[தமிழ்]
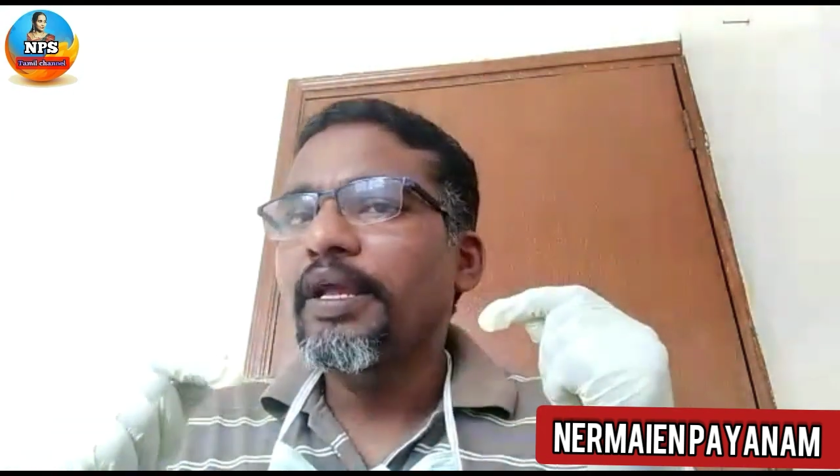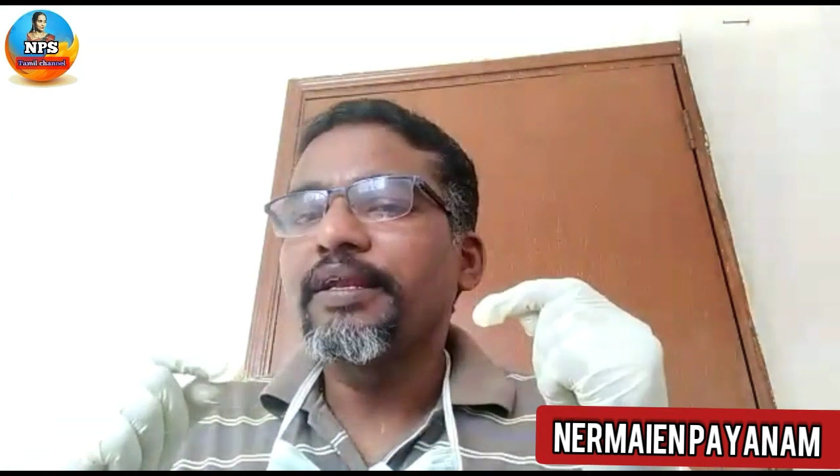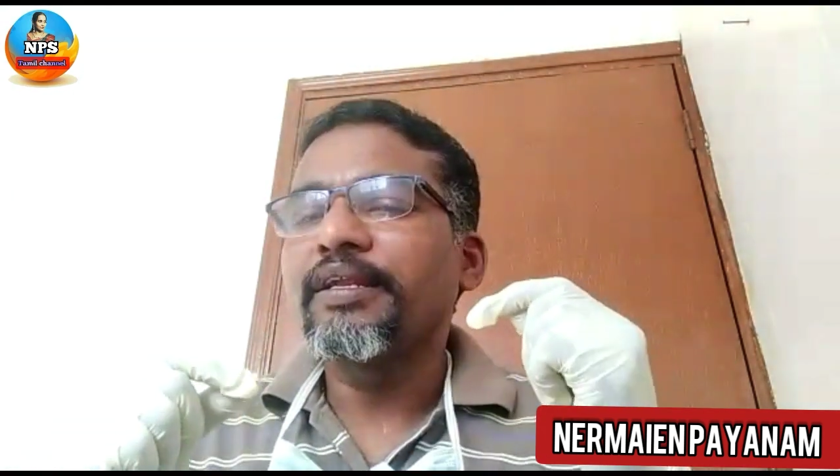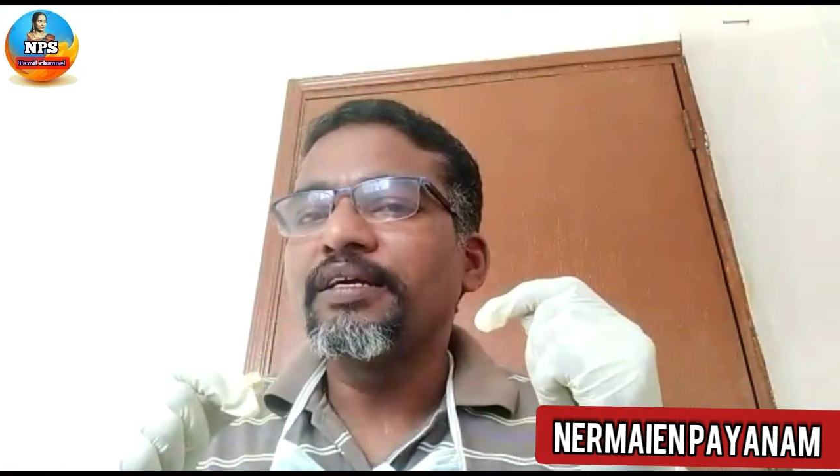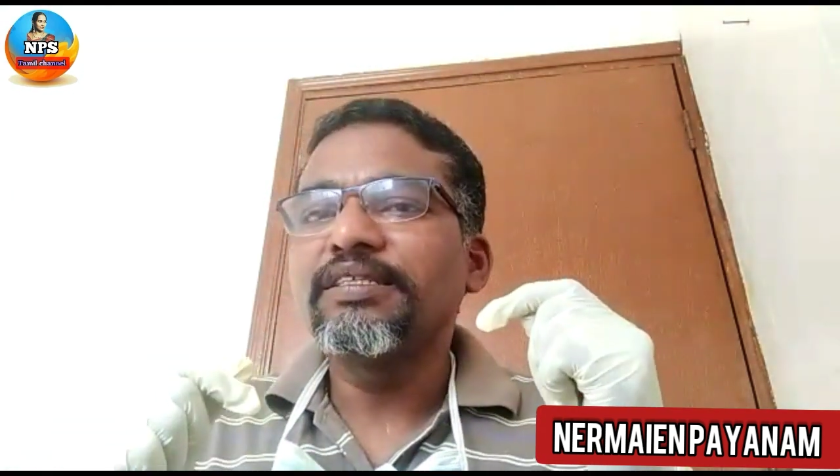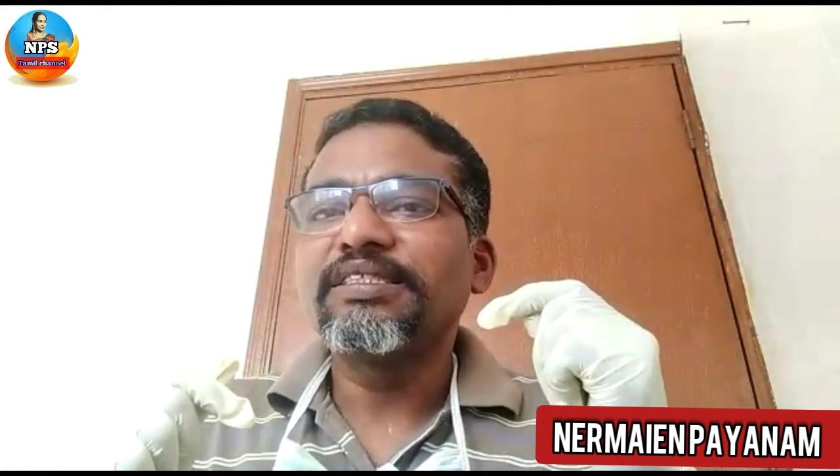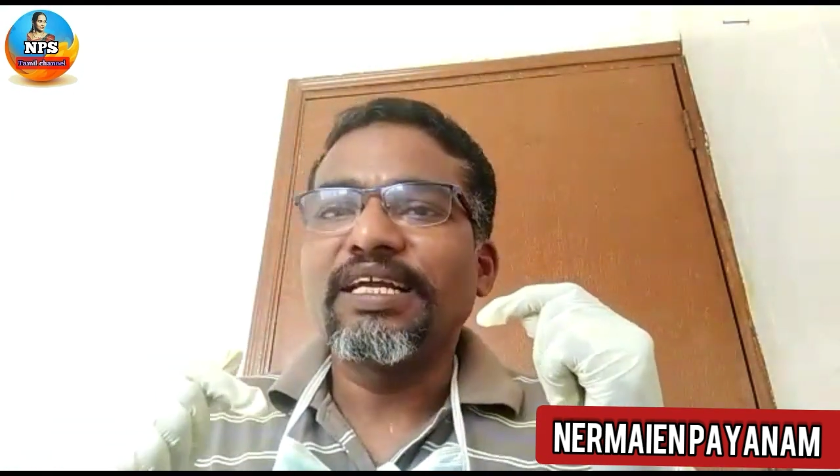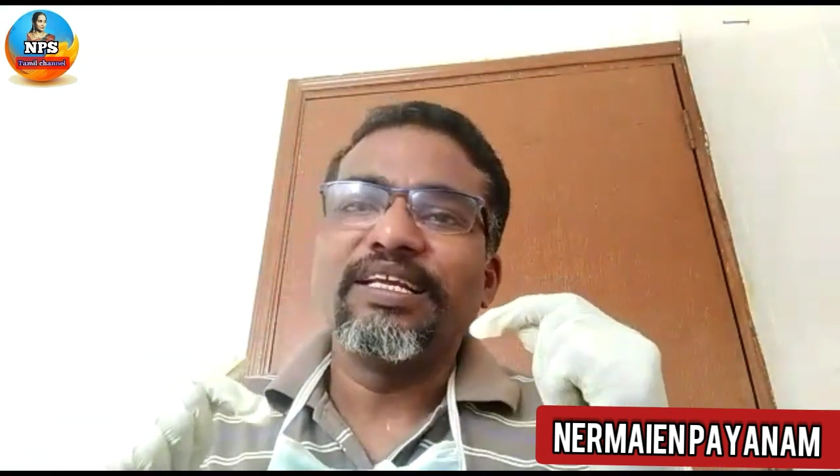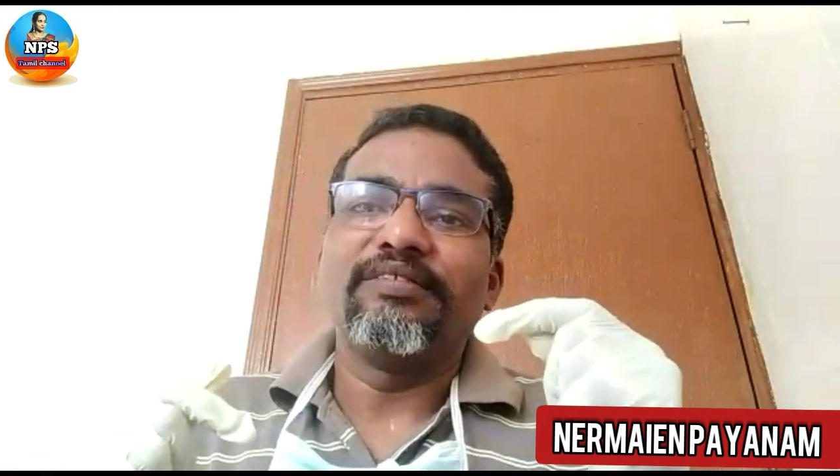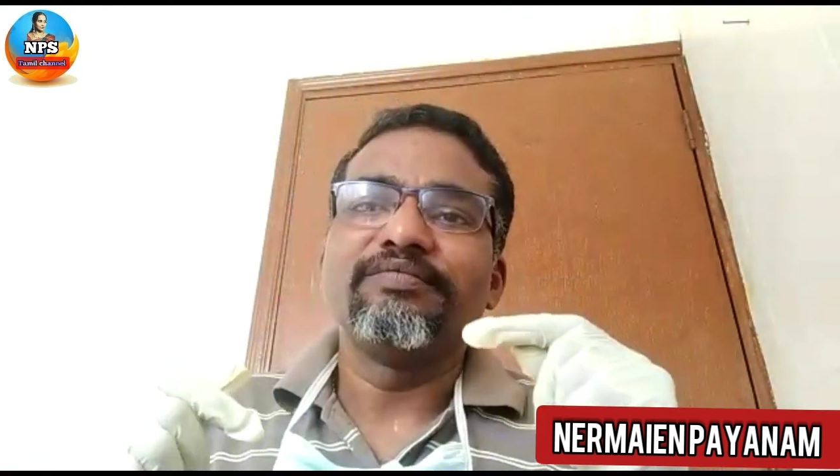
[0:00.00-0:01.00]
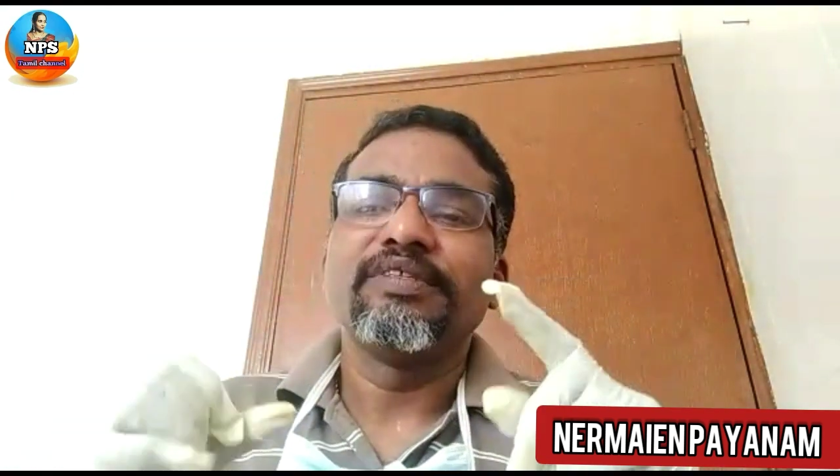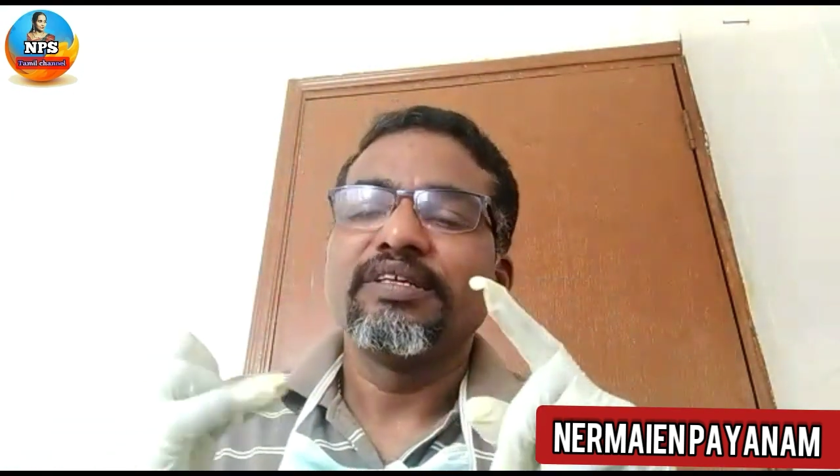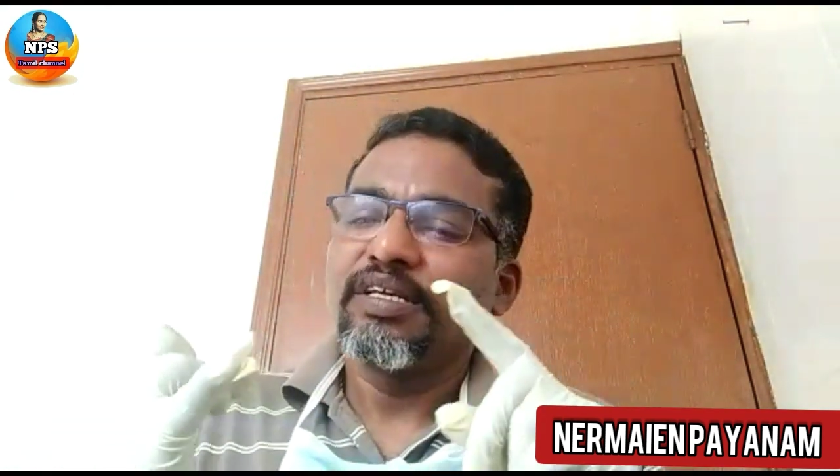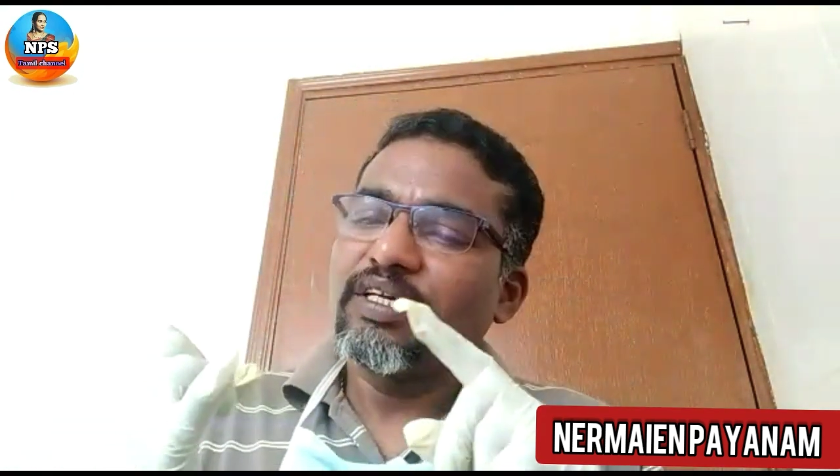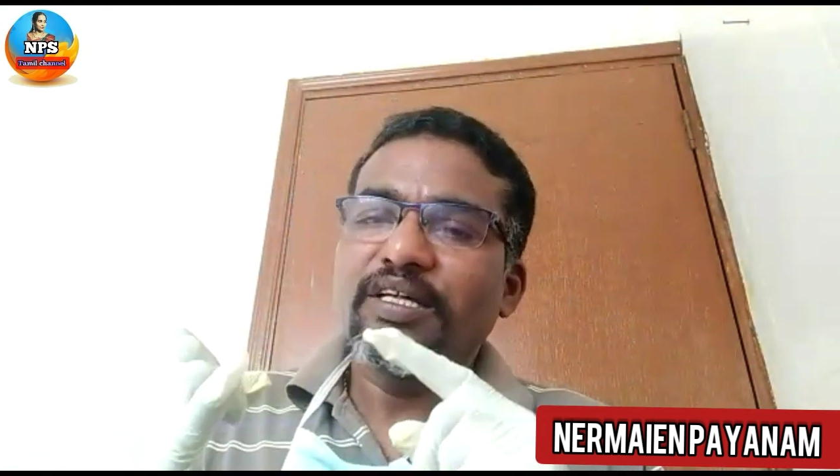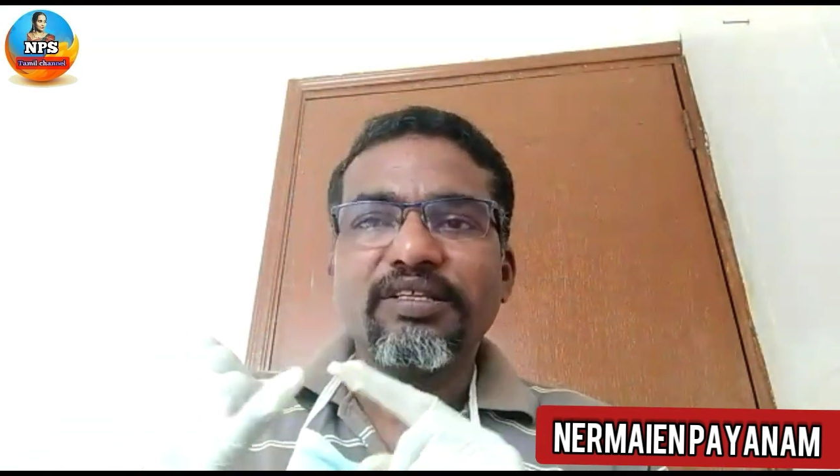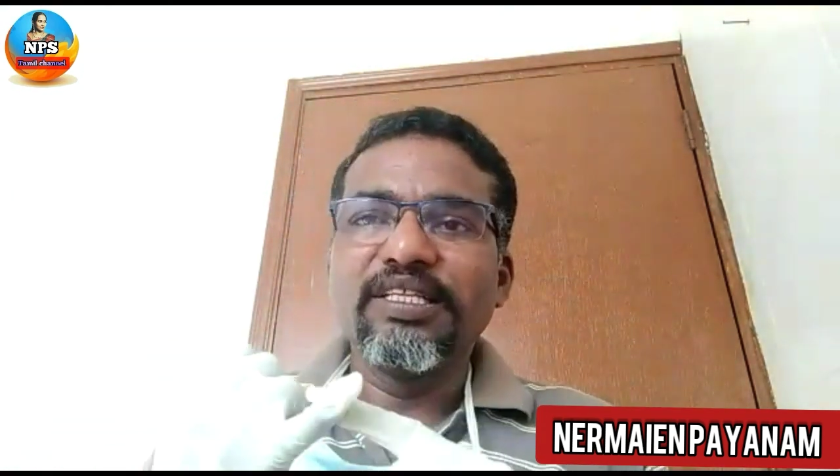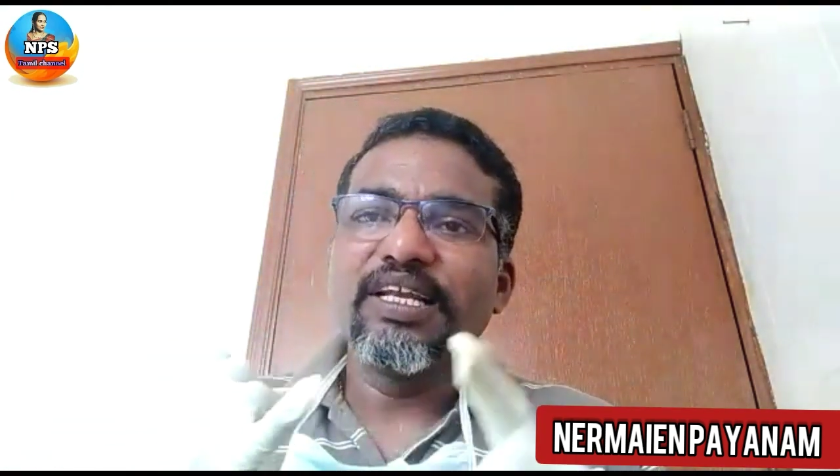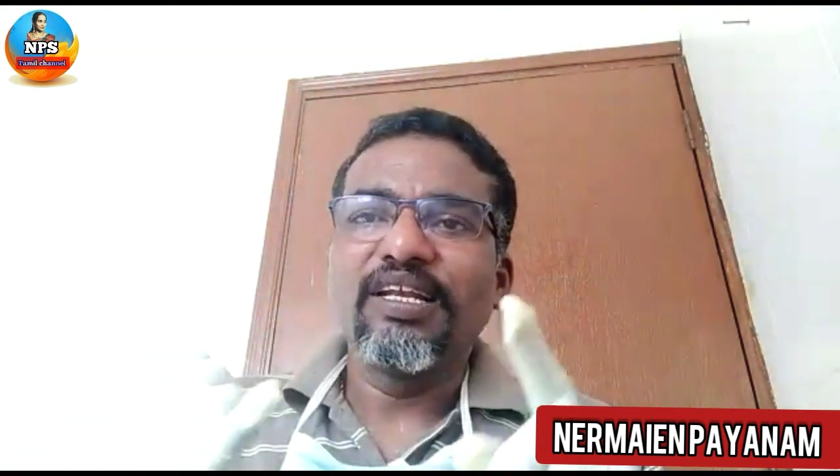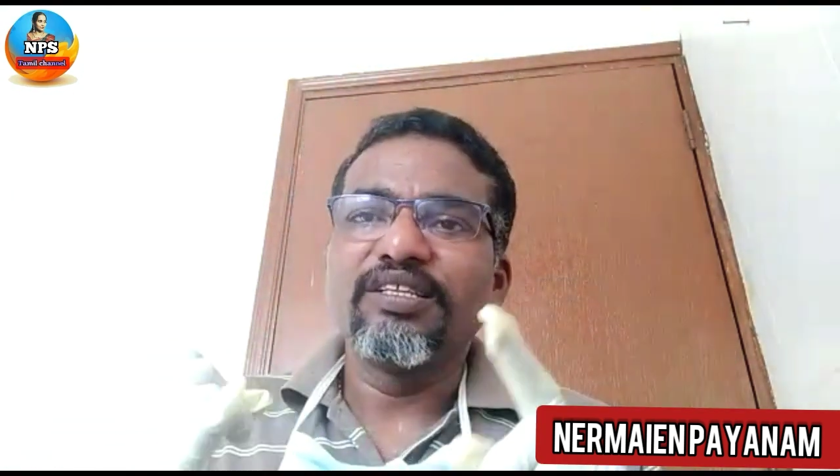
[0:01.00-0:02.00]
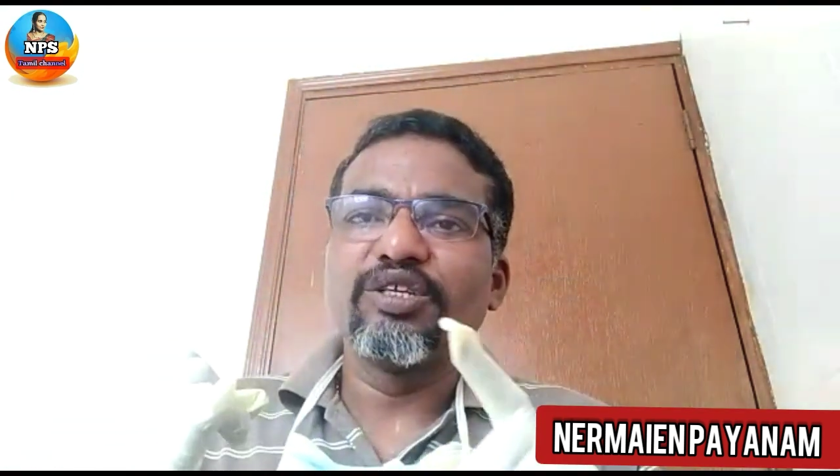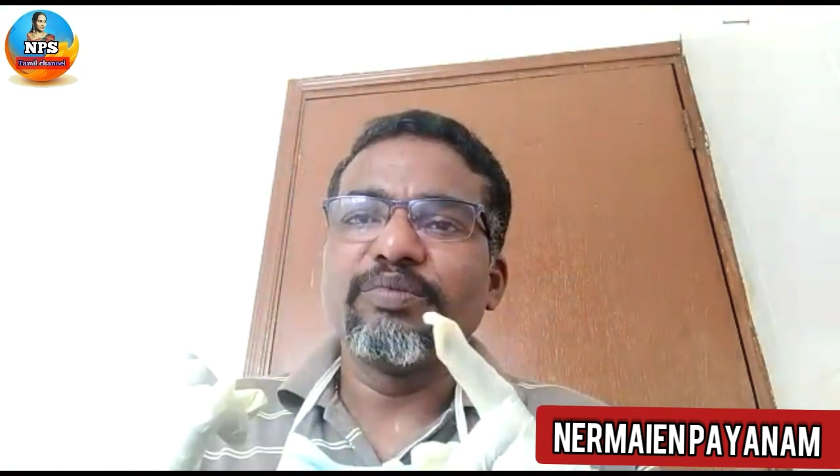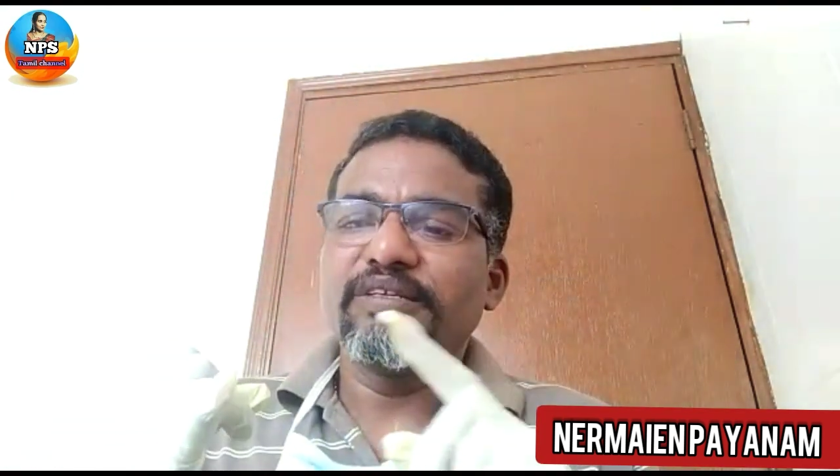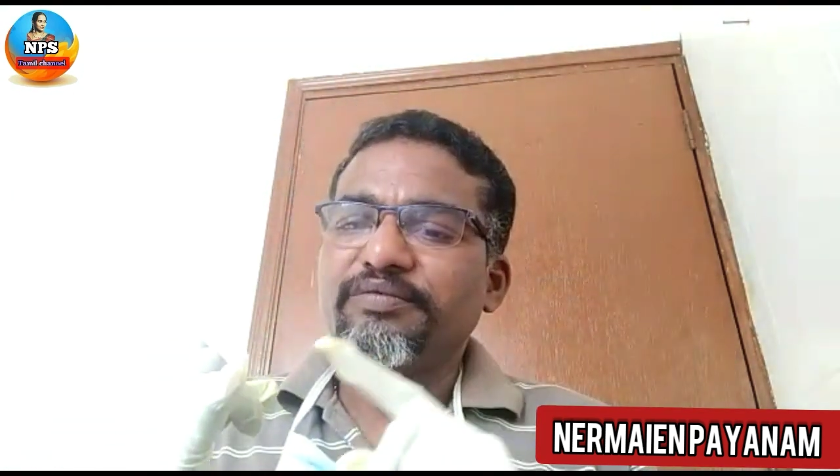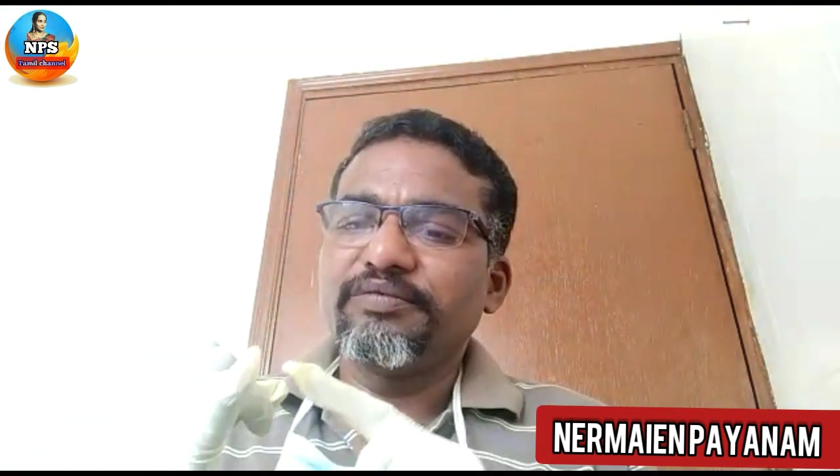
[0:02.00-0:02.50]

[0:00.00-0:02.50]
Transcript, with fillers: என்னென்னா சளி அதாவது இது எல்லாத்துக்குமே